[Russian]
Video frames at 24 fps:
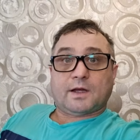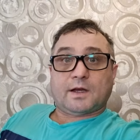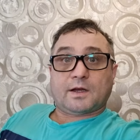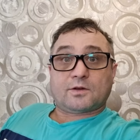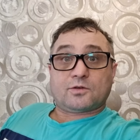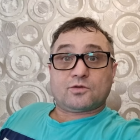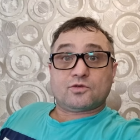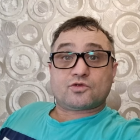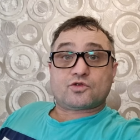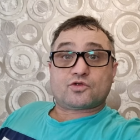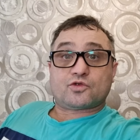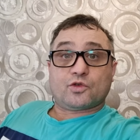
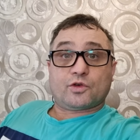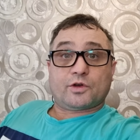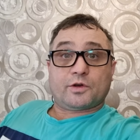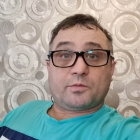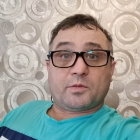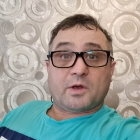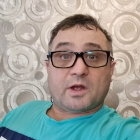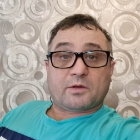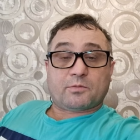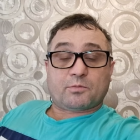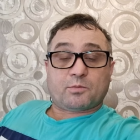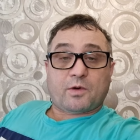Так, ну что,
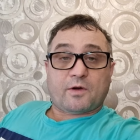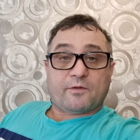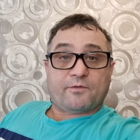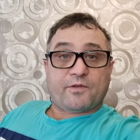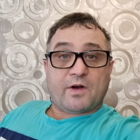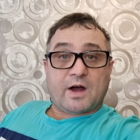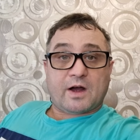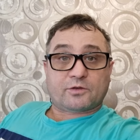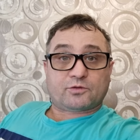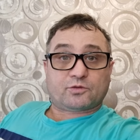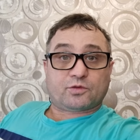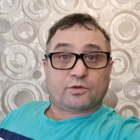ребят, по
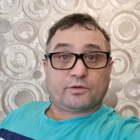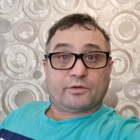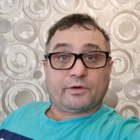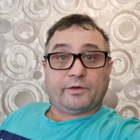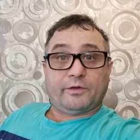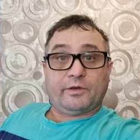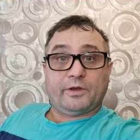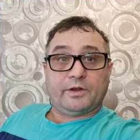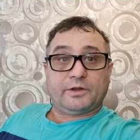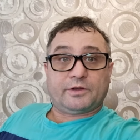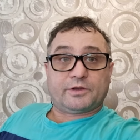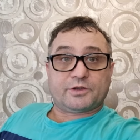факту
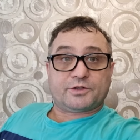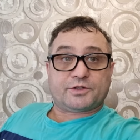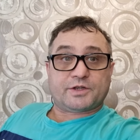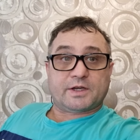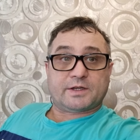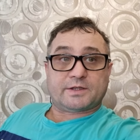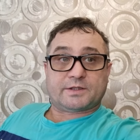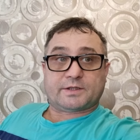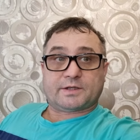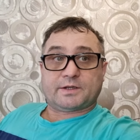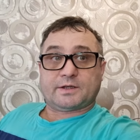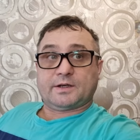вы видите
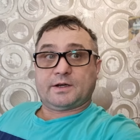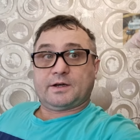сейчас э,